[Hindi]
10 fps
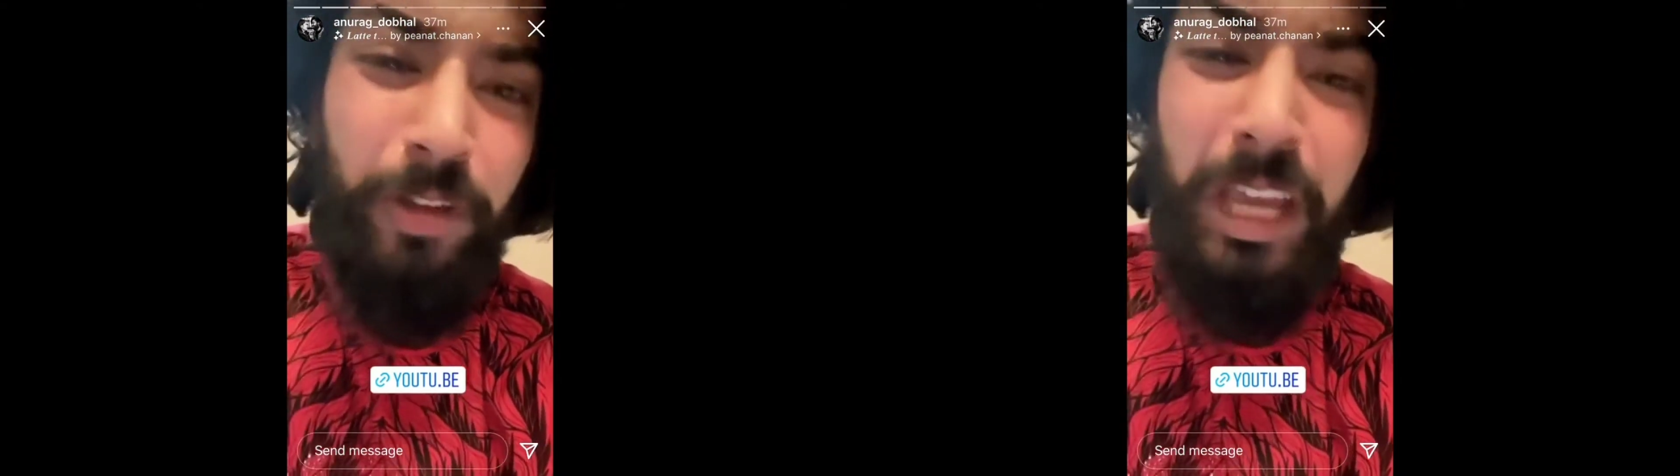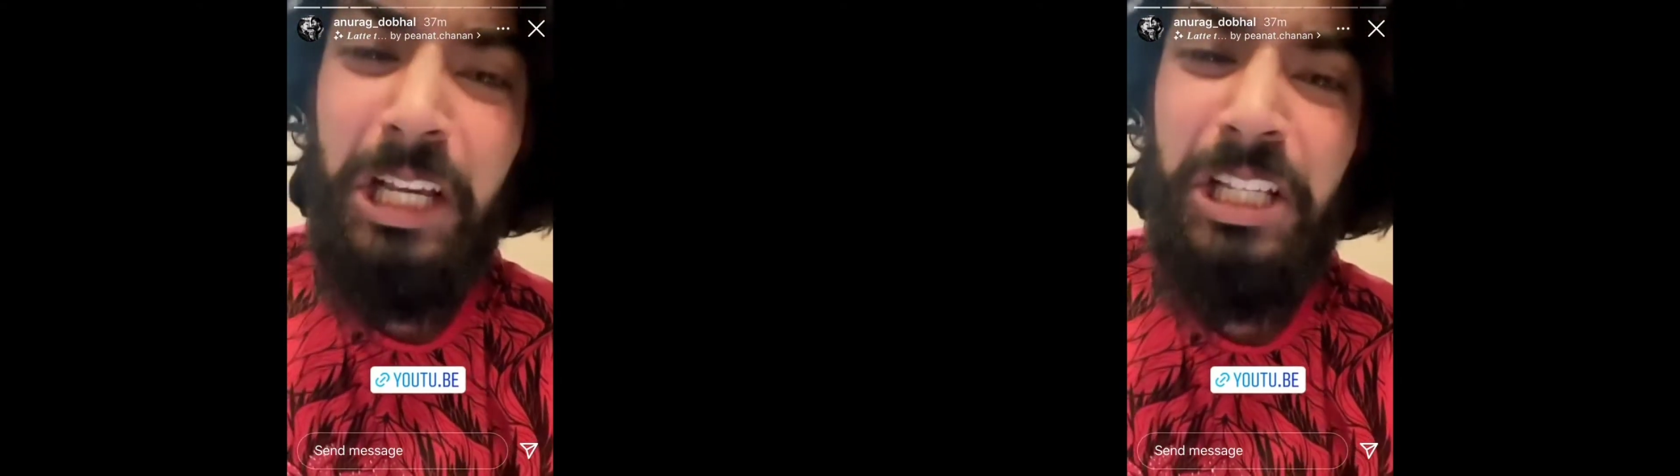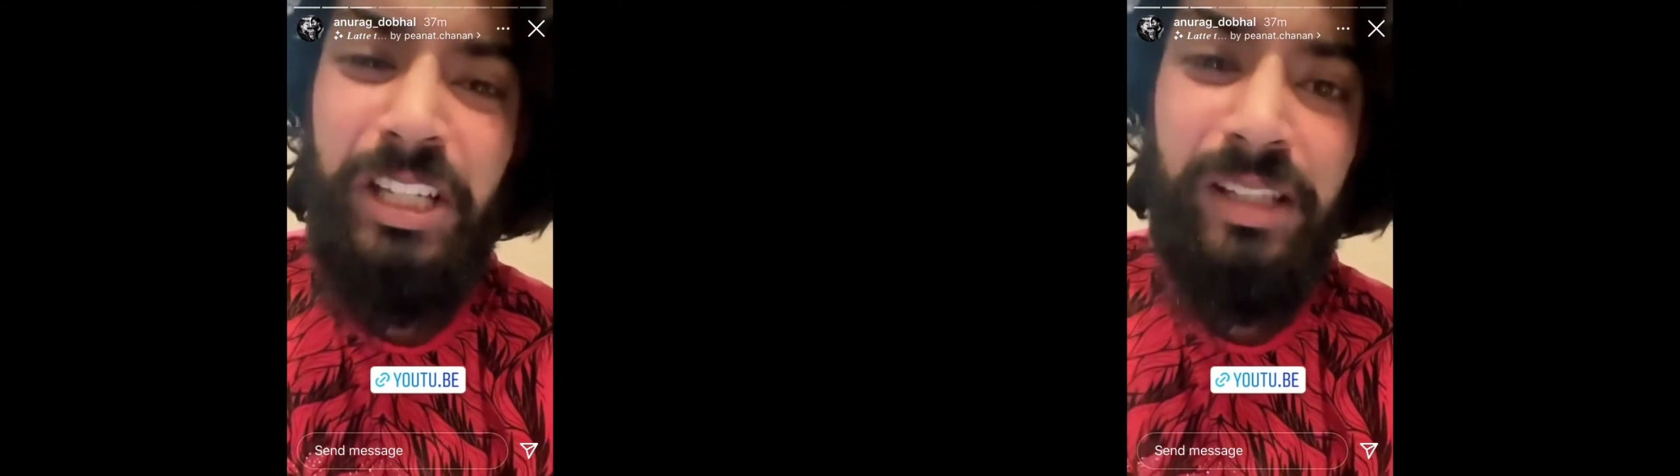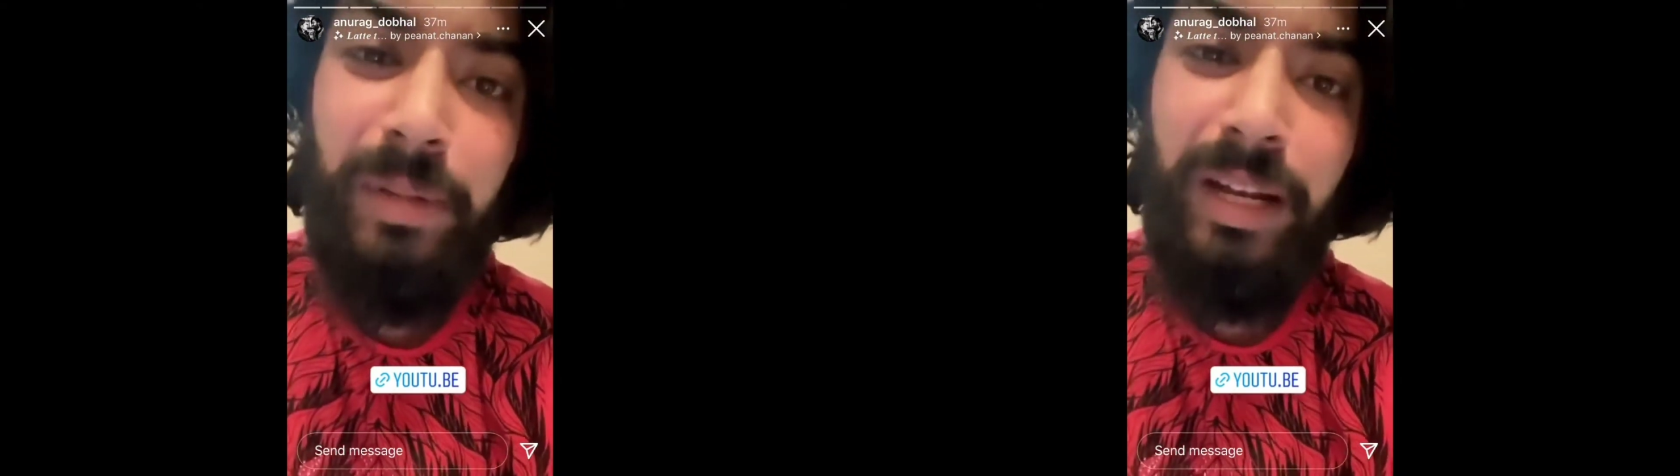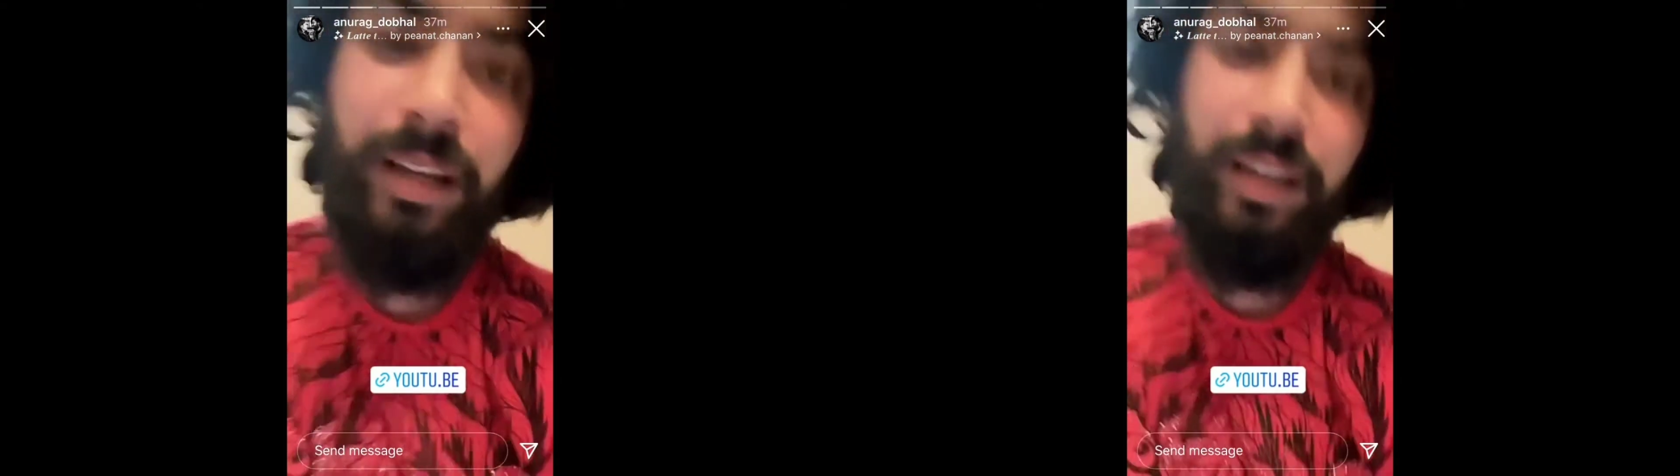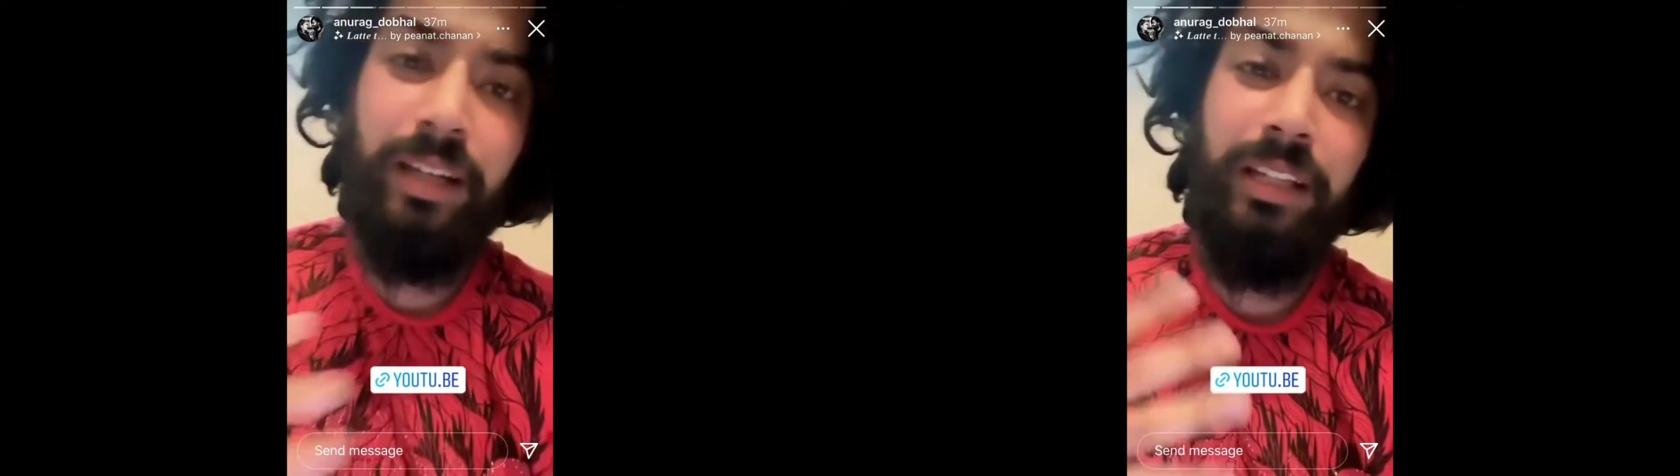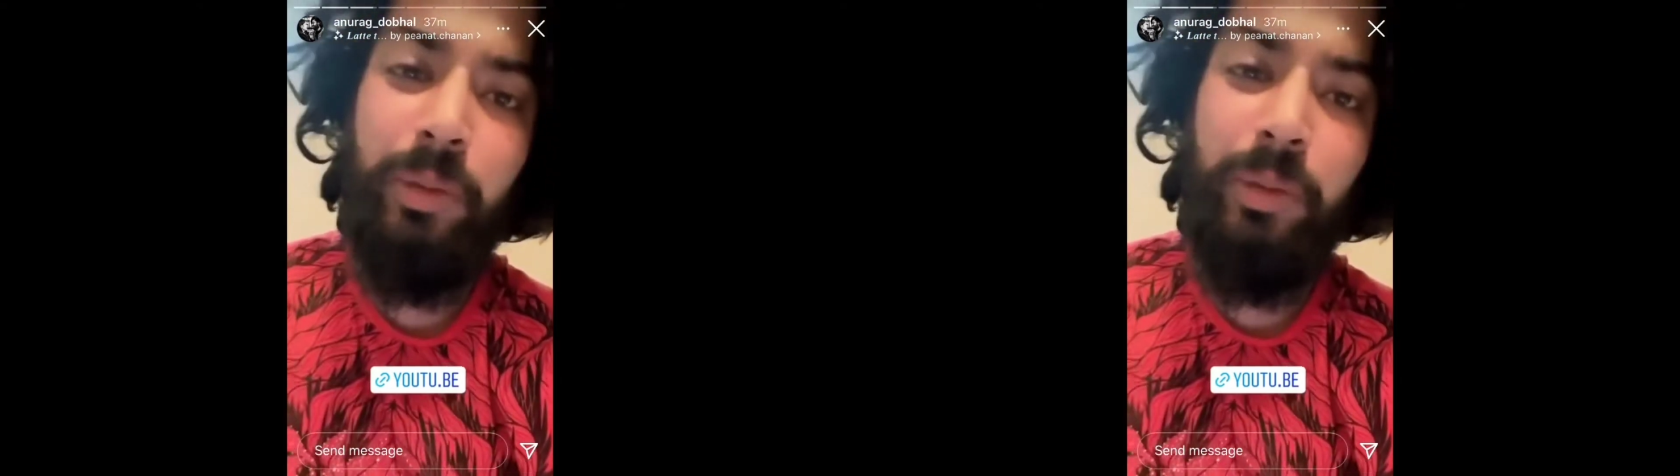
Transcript: फेक चीजें बना करके